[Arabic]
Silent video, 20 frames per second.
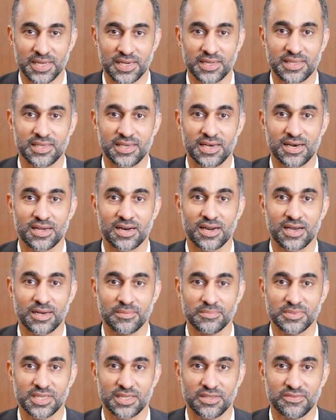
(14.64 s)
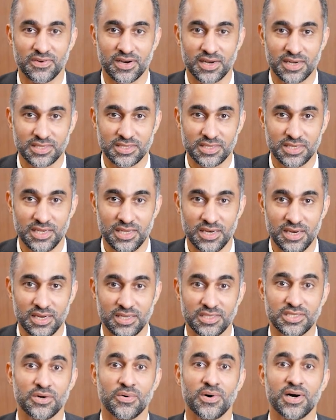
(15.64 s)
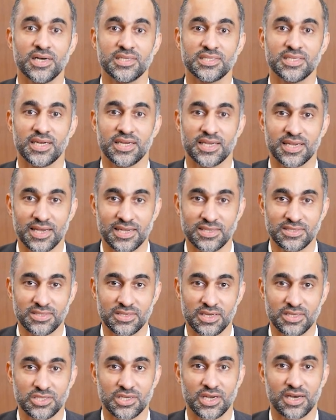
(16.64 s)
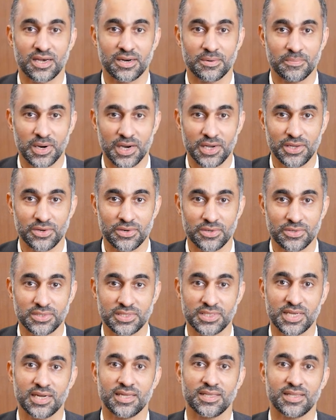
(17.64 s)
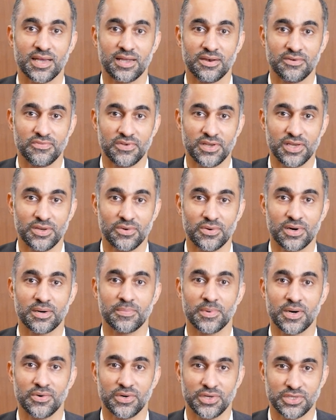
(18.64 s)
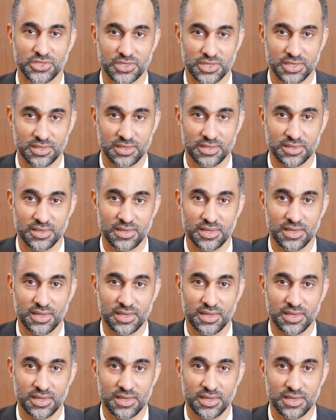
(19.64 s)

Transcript: لاختيار خمسة فائزين لجوائز الكنز لشهر مايو سنة 2024